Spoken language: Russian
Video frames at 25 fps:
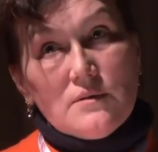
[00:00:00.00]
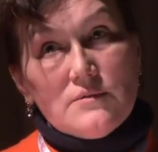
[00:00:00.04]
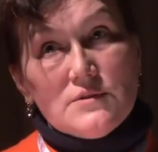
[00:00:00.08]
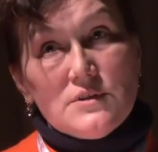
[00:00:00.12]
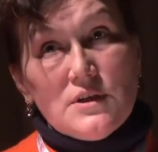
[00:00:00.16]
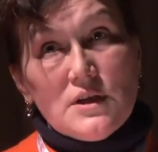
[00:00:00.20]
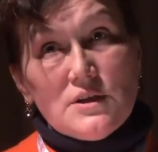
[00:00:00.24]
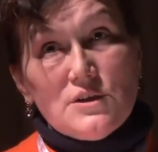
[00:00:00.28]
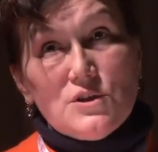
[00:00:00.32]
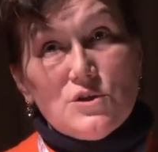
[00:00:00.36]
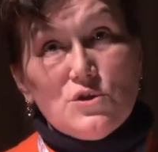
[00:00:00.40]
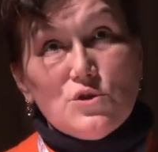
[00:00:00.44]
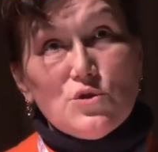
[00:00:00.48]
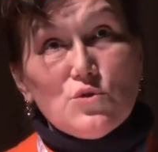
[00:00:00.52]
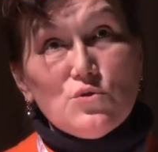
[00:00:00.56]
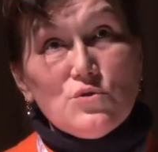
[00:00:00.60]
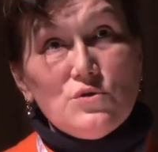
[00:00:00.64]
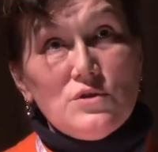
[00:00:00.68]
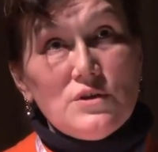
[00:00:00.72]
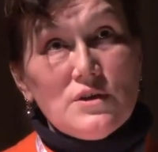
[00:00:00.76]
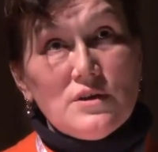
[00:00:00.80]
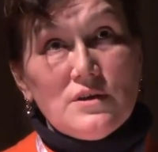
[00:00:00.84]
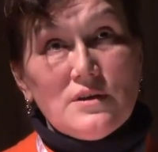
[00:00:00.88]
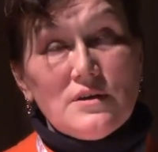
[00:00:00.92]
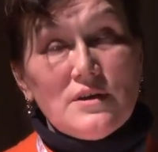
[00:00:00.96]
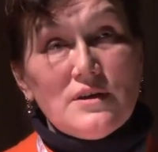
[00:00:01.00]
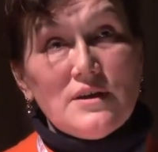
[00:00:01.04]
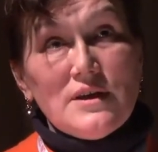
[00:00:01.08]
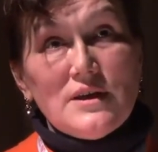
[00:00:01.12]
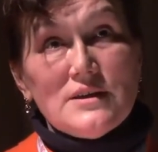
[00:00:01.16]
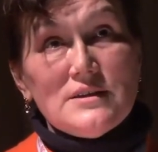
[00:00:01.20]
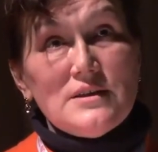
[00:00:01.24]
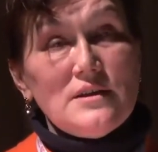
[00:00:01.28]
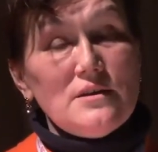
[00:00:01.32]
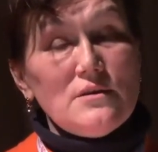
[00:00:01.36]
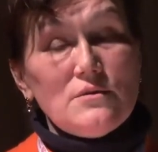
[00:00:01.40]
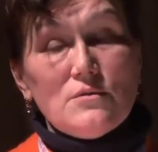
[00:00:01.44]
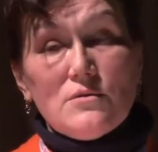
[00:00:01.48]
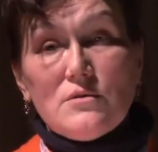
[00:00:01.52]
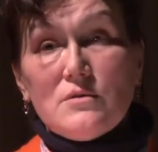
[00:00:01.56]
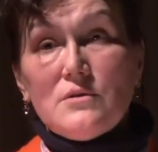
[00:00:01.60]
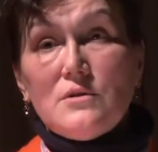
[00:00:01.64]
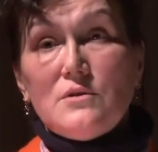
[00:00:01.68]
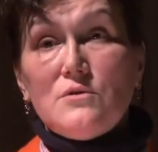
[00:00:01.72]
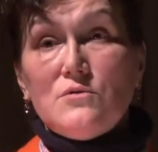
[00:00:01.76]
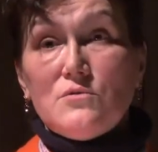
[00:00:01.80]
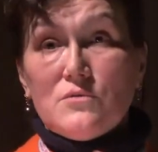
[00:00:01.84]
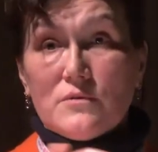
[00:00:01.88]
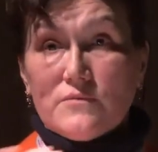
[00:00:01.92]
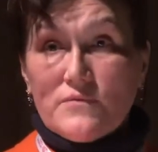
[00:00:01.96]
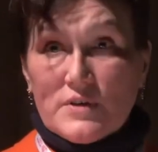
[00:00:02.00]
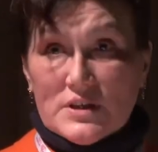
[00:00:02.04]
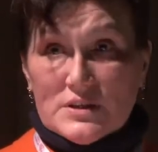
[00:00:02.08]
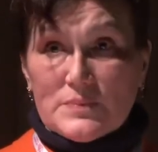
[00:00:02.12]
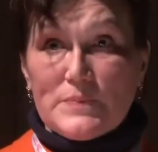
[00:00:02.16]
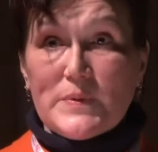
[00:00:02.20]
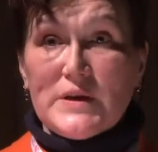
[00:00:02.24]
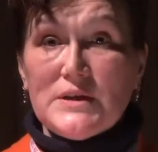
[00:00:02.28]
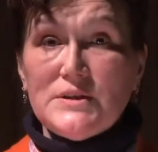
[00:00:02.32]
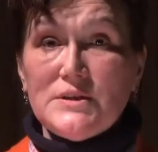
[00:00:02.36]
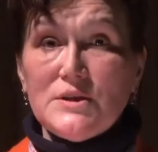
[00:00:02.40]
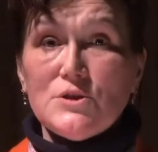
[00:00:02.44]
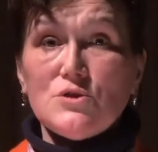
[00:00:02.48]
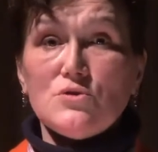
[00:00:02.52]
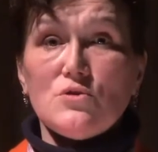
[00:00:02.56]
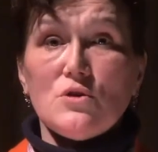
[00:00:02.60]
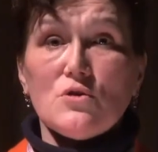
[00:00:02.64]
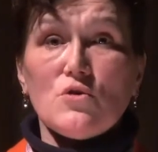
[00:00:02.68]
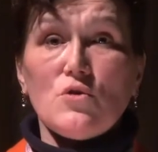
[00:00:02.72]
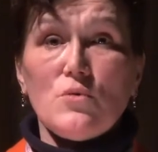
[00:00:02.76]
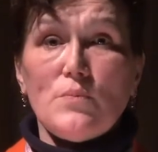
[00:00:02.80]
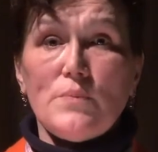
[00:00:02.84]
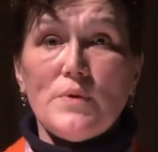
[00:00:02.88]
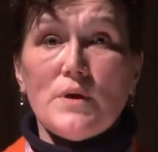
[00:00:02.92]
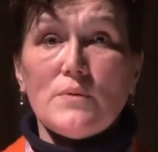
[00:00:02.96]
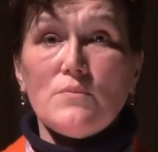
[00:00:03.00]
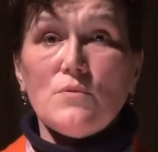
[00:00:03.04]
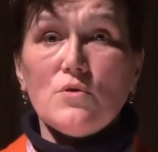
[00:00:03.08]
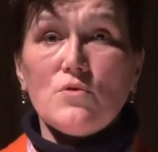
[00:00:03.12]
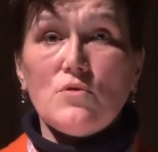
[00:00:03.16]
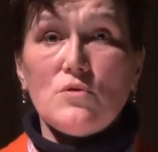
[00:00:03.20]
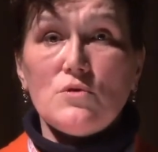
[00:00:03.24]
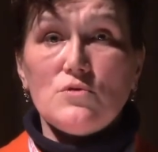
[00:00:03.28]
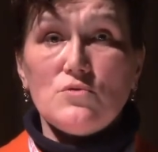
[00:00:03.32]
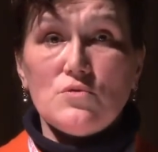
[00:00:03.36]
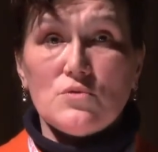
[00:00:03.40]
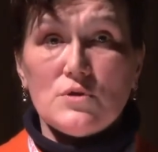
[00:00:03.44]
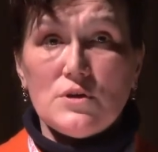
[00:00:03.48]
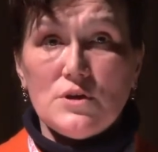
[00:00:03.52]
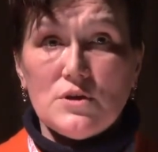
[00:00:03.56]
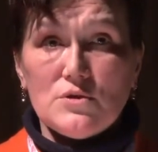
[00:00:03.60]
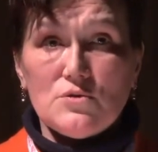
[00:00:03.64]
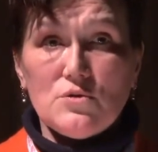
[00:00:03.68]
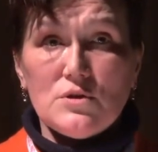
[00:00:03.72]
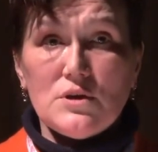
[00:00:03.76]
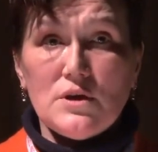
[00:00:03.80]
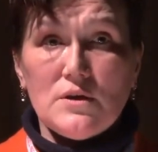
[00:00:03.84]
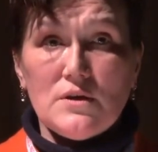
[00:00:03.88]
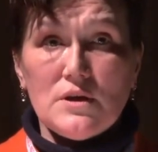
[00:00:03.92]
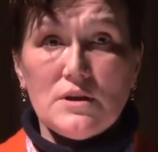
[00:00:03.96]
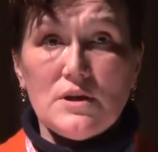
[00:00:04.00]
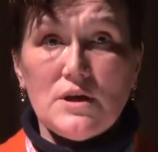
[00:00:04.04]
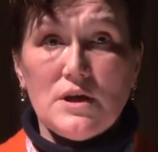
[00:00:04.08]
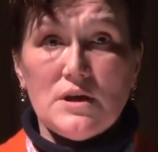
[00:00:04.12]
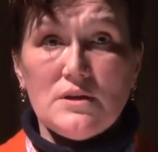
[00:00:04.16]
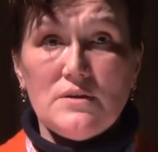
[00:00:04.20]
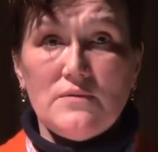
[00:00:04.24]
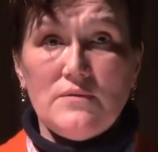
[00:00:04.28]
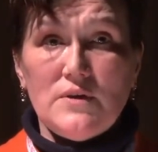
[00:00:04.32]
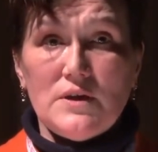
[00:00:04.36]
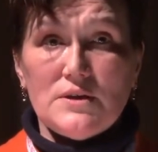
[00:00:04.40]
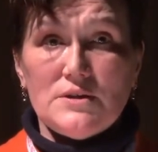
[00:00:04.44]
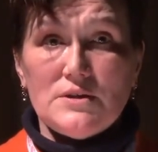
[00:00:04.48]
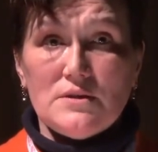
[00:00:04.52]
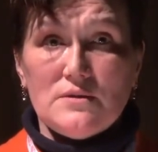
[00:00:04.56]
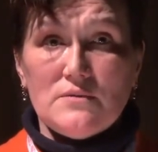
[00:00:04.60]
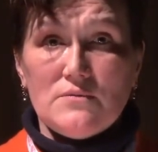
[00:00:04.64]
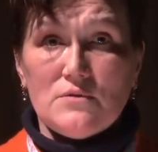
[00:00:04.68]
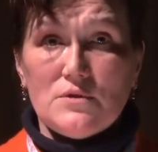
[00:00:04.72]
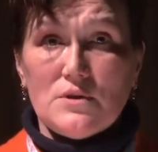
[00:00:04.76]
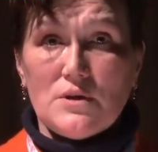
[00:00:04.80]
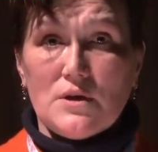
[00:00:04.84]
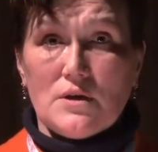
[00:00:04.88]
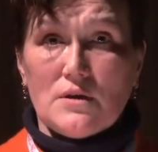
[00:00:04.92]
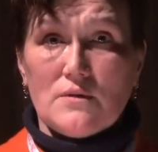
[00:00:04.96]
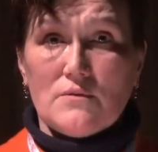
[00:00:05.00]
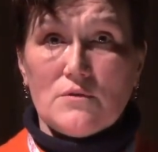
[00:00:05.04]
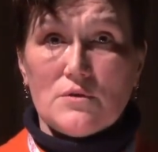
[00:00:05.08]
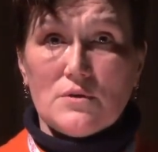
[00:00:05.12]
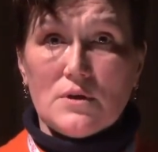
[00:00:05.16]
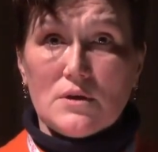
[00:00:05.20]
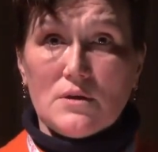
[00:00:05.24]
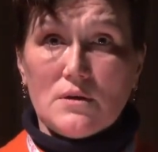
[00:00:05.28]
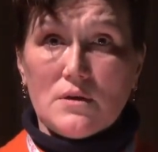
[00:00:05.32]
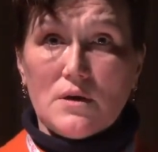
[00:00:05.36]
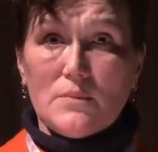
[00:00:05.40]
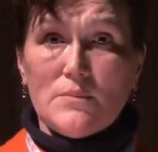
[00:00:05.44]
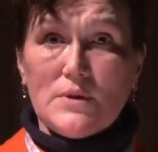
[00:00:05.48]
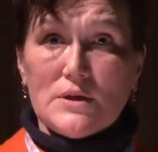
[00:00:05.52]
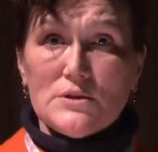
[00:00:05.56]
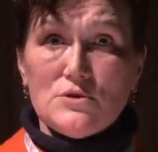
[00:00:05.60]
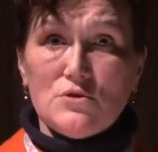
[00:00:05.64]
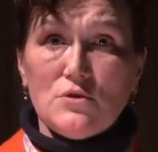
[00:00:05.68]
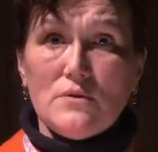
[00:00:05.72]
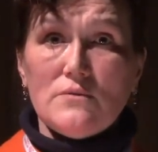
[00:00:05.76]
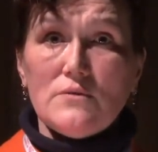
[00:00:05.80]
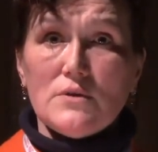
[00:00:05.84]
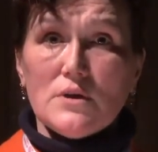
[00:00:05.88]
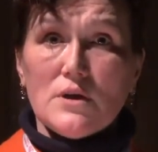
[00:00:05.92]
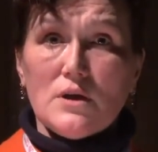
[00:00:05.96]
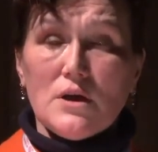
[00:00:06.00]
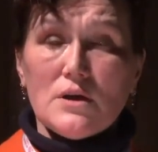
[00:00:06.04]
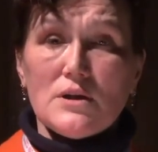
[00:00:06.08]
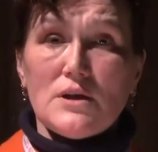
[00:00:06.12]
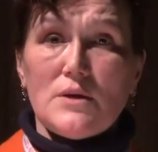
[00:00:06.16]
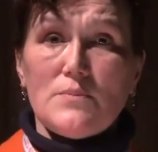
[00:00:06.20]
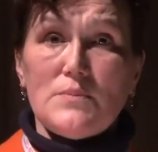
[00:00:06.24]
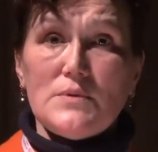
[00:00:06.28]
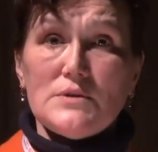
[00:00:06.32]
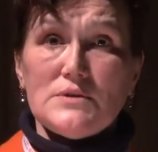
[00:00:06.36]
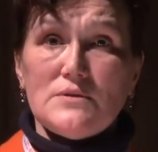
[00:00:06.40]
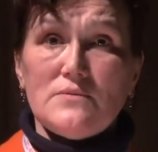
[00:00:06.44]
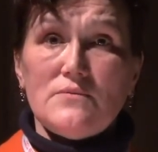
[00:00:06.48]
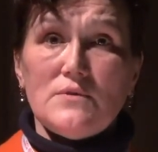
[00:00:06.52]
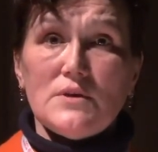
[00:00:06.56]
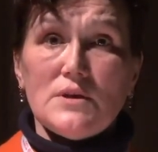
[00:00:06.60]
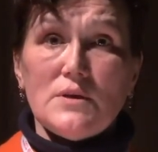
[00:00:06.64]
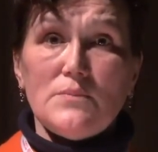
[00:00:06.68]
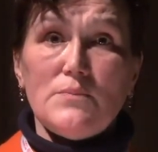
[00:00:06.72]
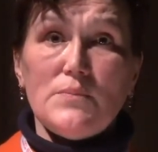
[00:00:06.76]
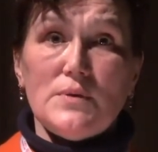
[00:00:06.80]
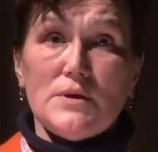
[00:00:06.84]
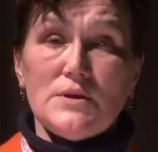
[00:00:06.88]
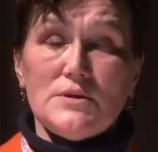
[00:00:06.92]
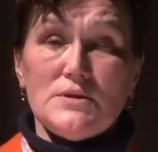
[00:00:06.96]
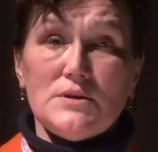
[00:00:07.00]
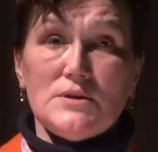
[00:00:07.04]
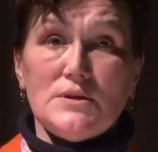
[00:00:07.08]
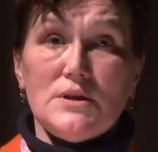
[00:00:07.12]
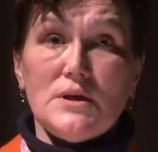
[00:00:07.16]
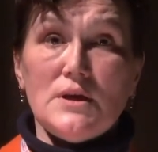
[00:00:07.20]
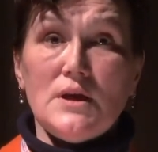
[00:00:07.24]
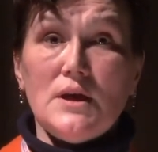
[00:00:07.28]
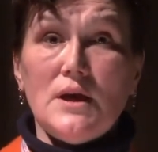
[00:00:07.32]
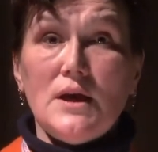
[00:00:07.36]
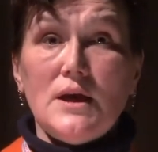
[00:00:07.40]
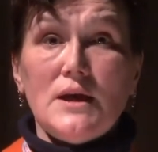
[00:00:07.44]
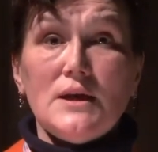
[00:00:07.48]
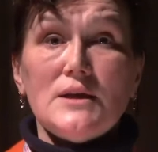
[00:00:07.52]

Вы знаете, трудно, если вас спросить, что такое пермакультура, никто, наверное, не ответит вот так вот, обоснованно, как написано в Википедии. Да?